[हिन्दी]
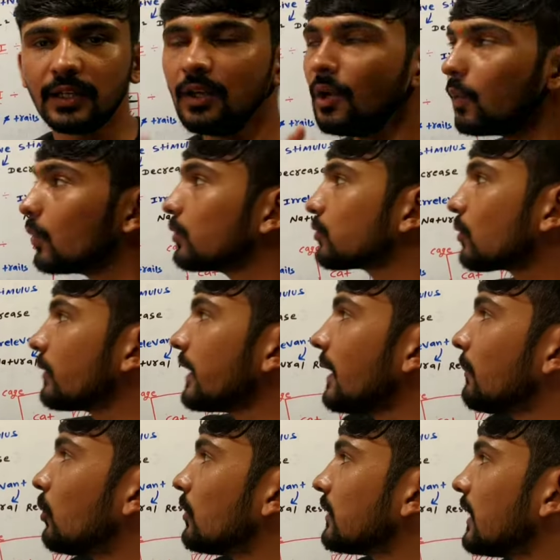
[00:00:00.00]
हैं उसको
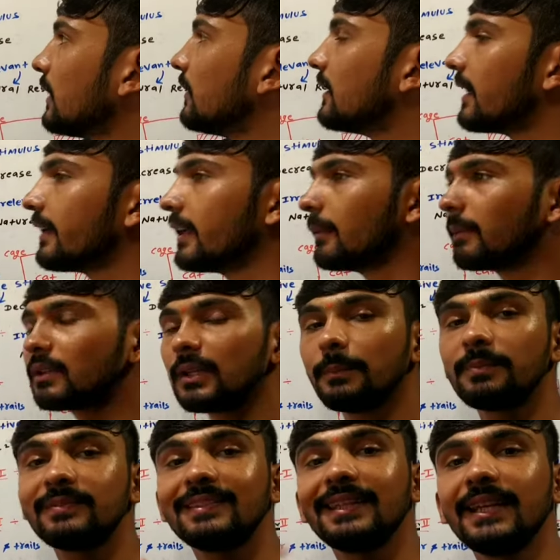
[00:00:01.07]
क्या बोलते हैं लर्निंग
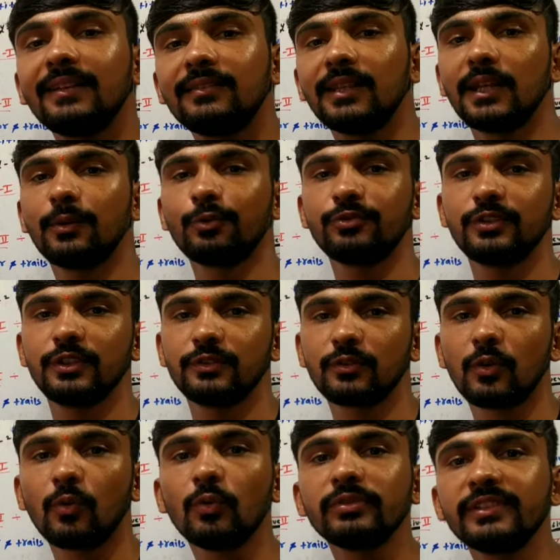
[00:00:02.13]
मतलब सीखते हैं उस चीज
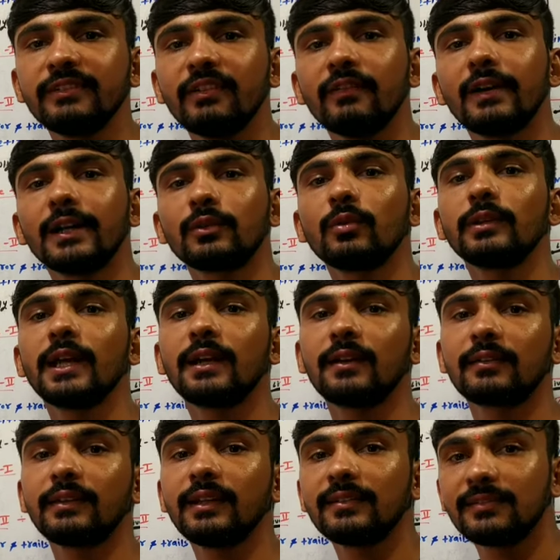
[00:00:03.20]
को उस व्यवहार को क्या
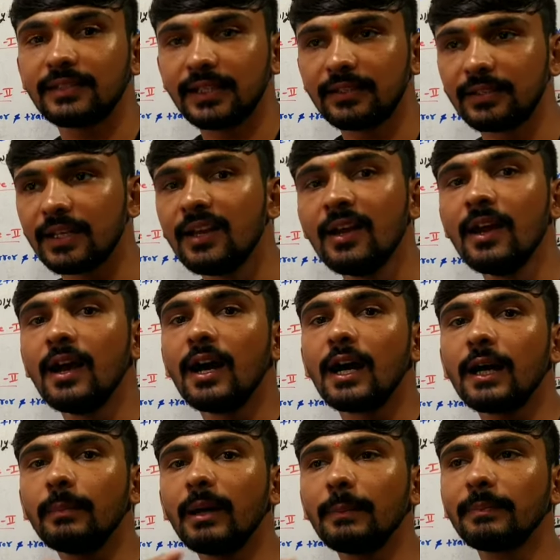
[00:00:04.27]
करते हैं सीखते हैं
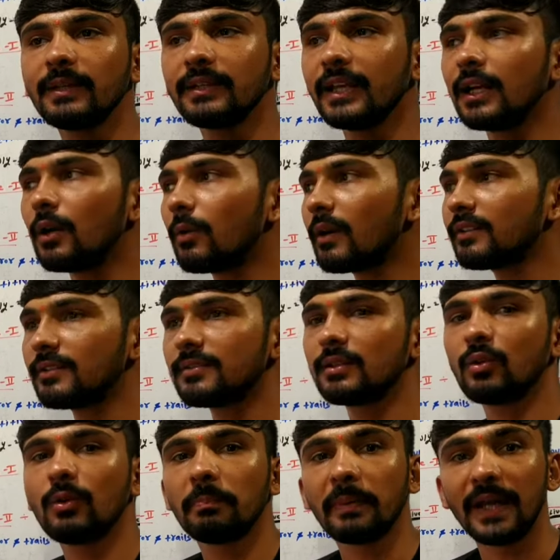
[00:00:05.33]
अब आपने देखा होगा
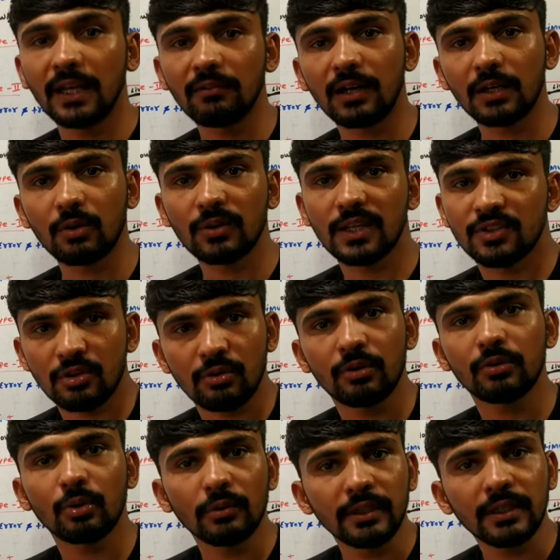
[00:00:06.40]
जैसे कोई पहलवान होता है
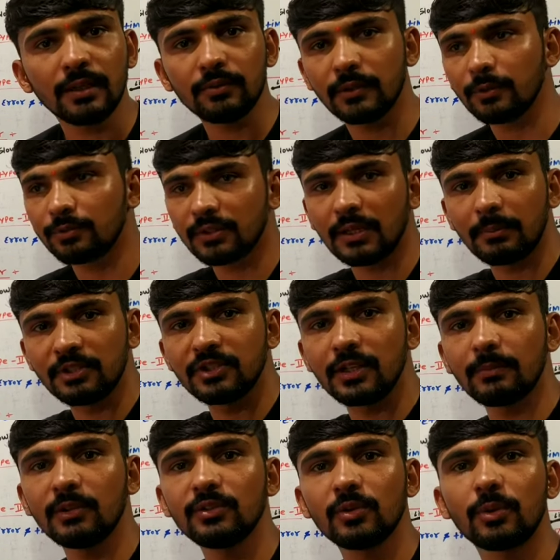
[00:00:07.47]
जरूरी थोड़ी ना हो कि उसका
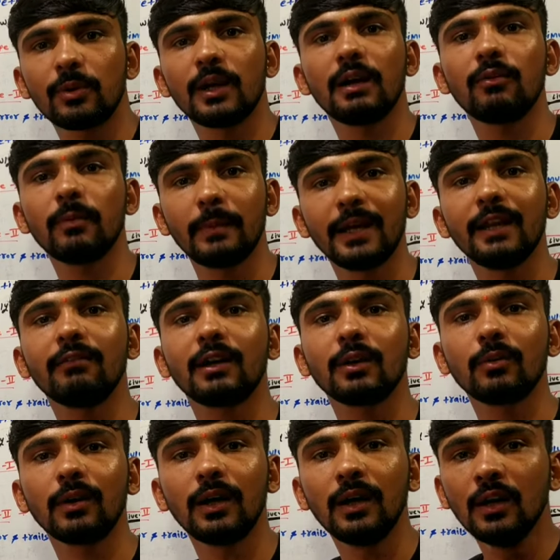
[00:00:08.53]
बच्चा भी जो होगा वो
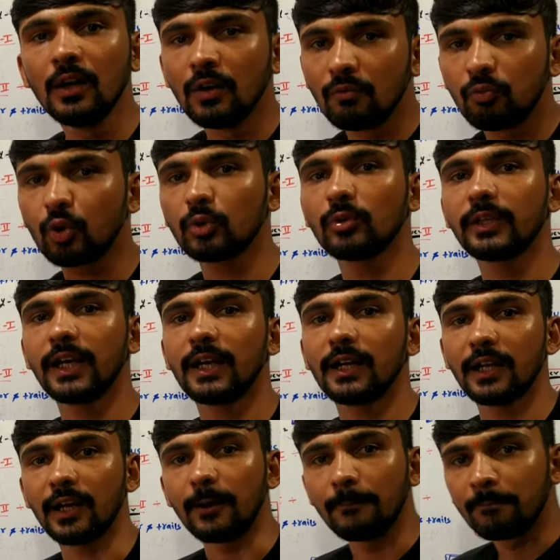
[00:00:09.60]
पहलवान होगा वो तो क्या
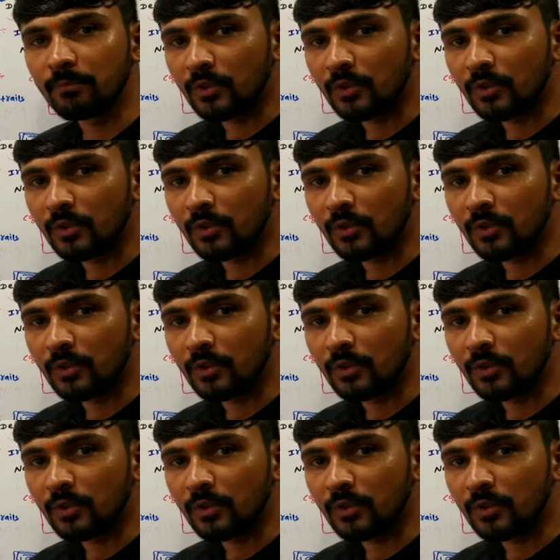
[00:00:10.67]
हो गया